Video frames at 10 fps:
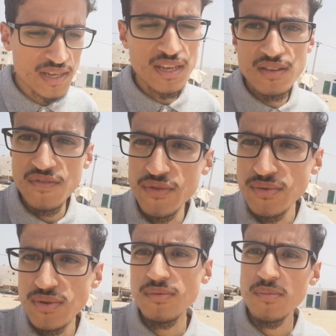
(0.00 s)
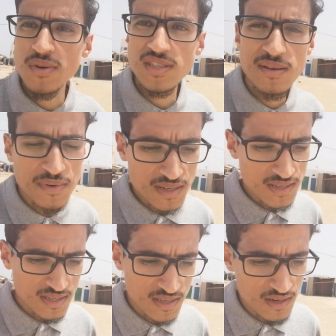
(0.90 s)
اللي كاينين في يوتيوب معظمنا
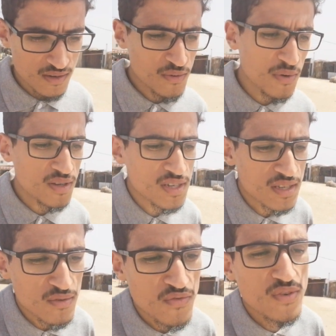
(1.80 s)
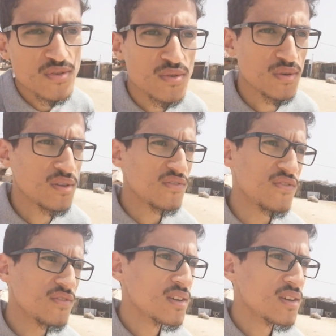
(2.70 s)
تيدير كومون اشتي اون فواتور نوف